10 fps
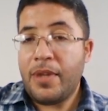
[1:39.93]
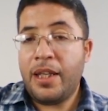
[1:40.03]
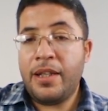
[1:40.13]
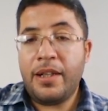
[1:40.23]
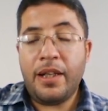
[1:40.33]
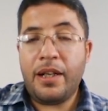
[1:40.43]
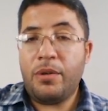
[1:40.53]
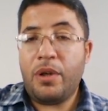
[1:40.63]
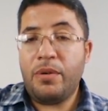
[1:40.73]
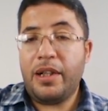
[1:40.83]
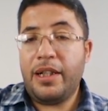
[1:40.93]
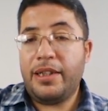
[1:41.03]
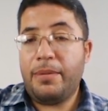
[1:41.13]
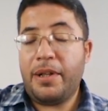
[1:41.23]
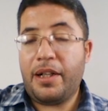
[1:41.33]
إذا نقرأ قول الله
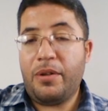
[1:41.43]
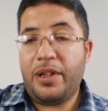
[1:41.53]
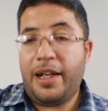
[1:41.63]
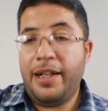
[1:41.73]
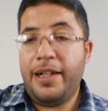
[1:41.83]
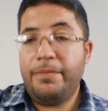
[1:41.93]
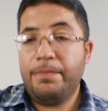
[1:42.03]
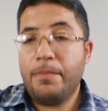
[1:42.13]
تبارك وتعالى